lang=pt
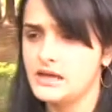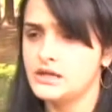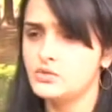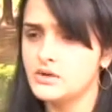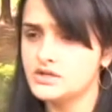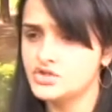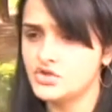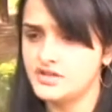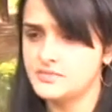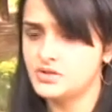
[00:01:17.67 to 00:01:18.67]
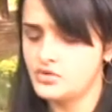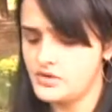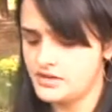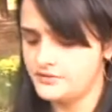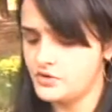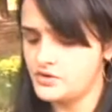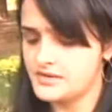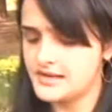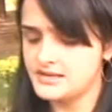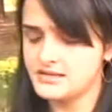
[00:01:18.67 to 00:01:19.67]
E no ano de 2012 foram
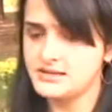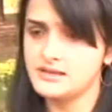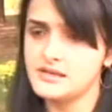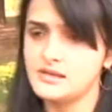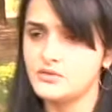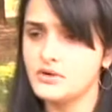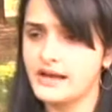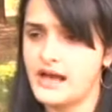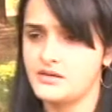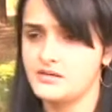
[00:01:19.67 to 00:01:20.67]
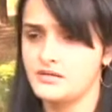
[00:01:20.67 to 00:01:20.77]
135 casos.